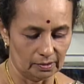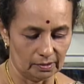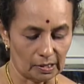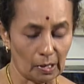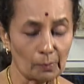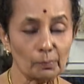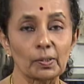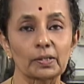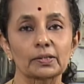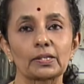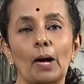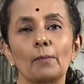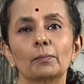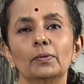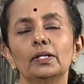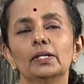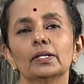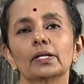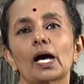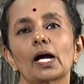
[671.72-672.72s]
நம்ம
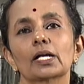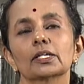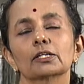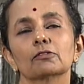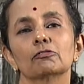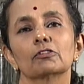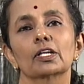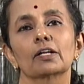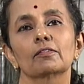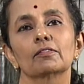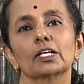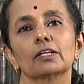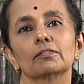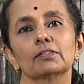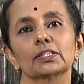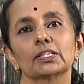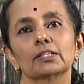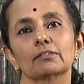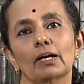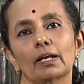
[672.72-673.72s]
தமிழ்நாட்டு உணவில்
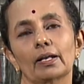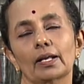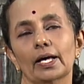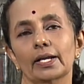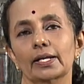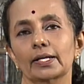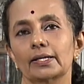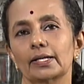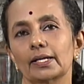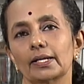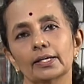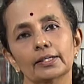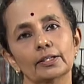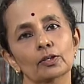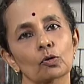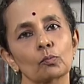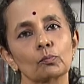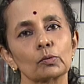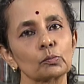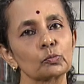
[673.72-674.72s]
வந்து
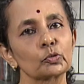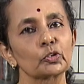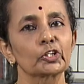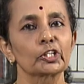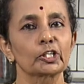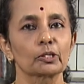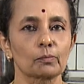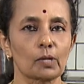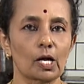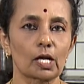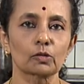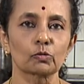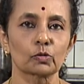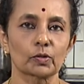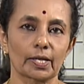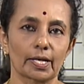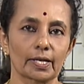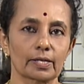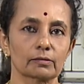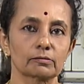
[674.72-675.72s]
வல்லாரைக்கீரைக்கு ரொம்ப முக்கியமான
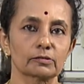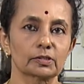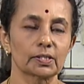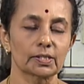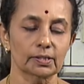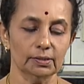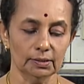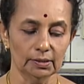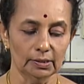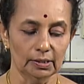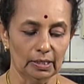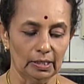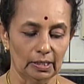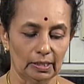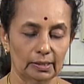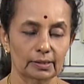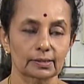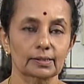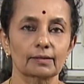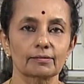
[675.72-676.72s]
ஒரு இடம் உண்டு
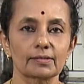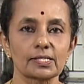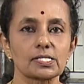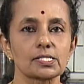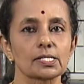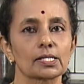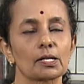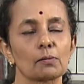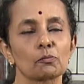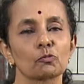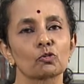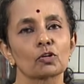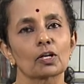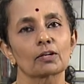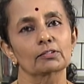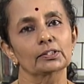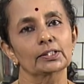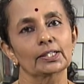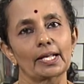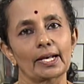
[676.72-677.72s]
இந்த வச்சு நம்ம
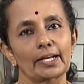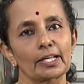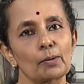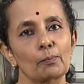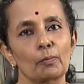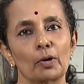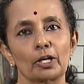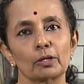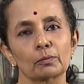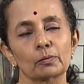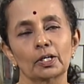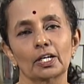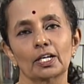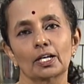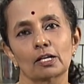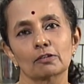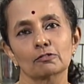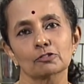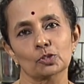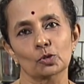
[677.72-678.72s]
ஊரில் வந்து நிறைய
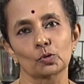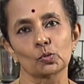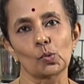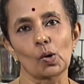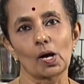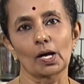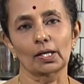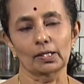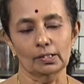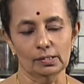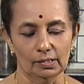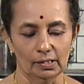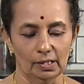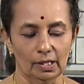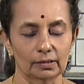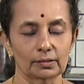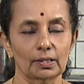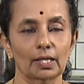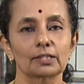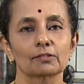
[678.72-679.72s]
பழமொழிலாம் சொல்லுவாங்க
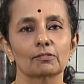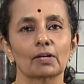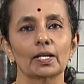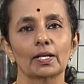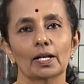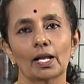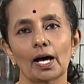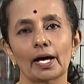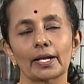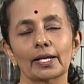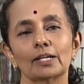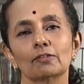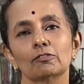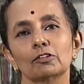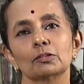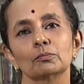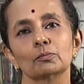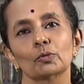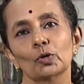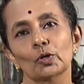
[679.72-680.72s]
அதாவது வல்லாரை
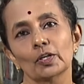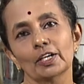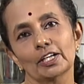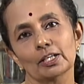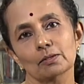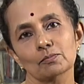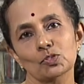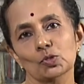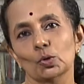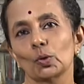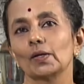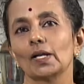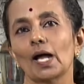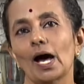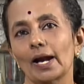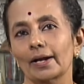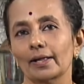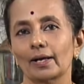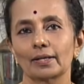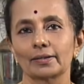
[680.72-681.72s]
உண்போரிடம்
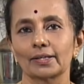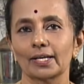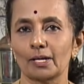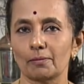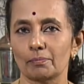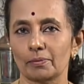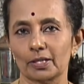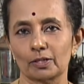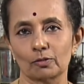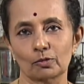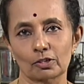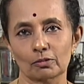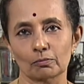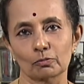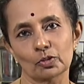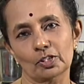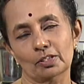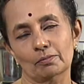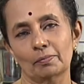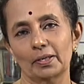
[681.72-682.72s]
சொல்லாடாதே அப்படின்னு ஒரு
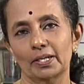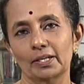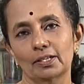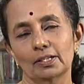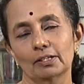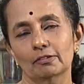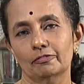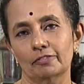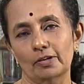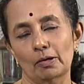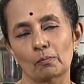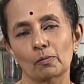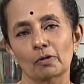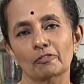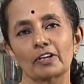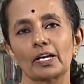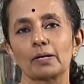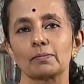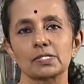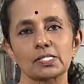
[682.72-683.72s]
பெரிய ரொம்ப
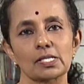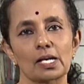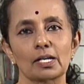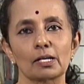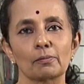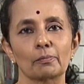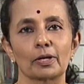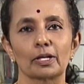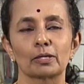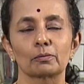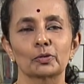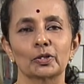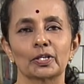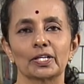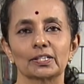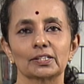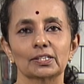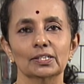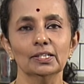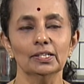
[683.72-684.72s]
ஃபேமஸான பழமொழி
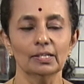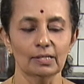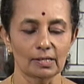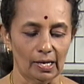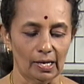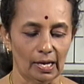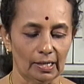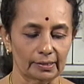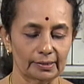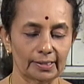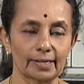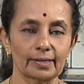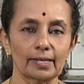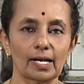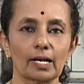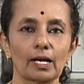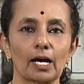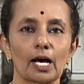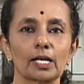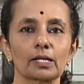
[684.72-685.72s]
அது அது என்ன
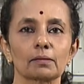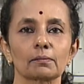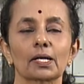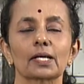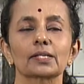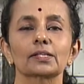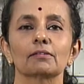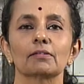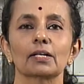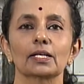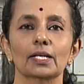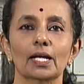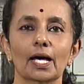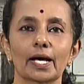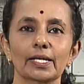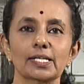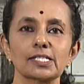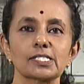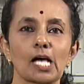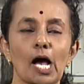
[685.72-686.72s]
காரணம்னா அந்த
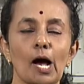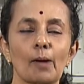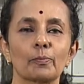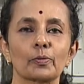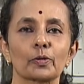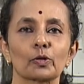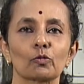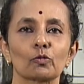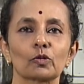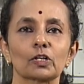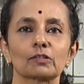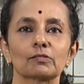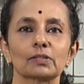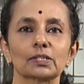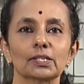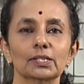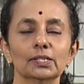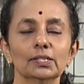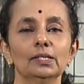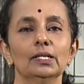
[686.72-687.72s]
வல்லாரை சாப்பிட்றவங்களுக்கு
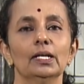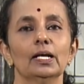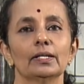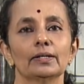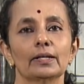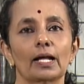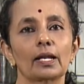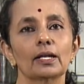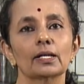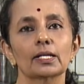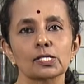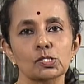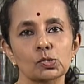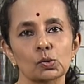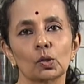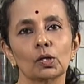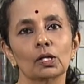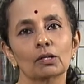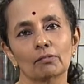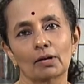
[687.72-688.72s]
வந்து நல்ல
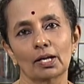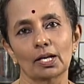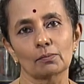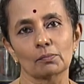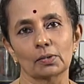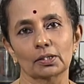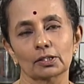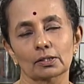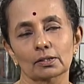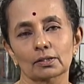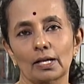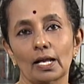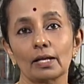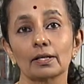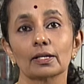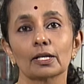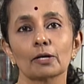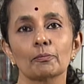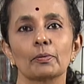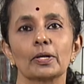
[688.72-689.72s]
சொல் வளம் அதாவது
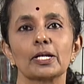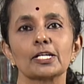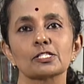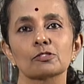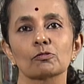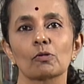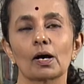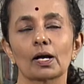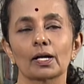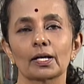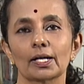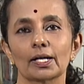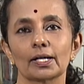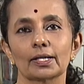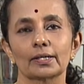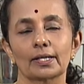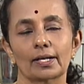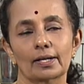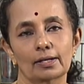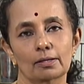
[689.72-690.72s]
நல்லா பேசுவாங்க
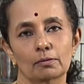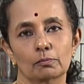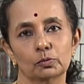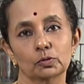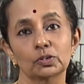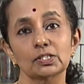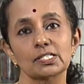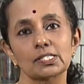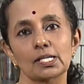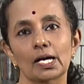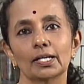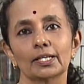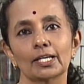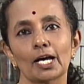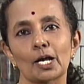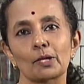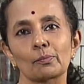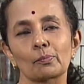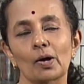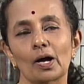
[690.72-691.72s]
நிறைய
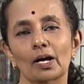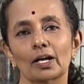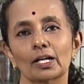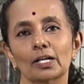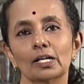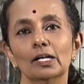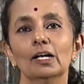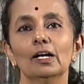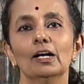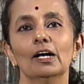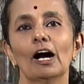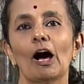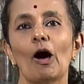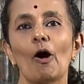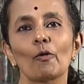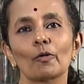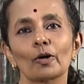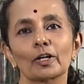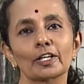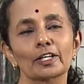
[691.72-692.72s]
புத்திசாலியாக இருப்பாங்க
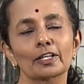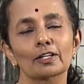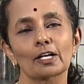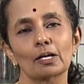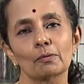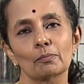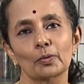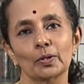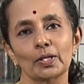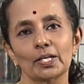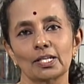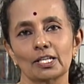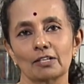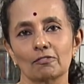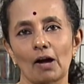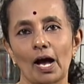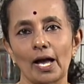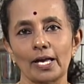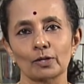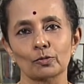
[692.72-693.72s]
அவங்க கிட்டக்கா போய் நீ
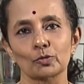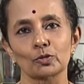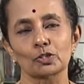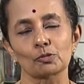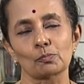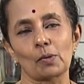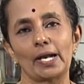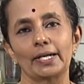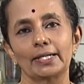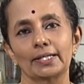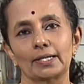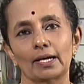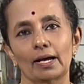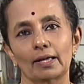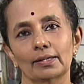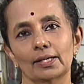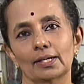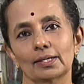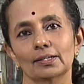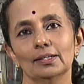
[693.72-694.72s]
வாயை கொடுத்து
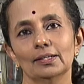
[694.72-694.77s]
மாட்டிக்காத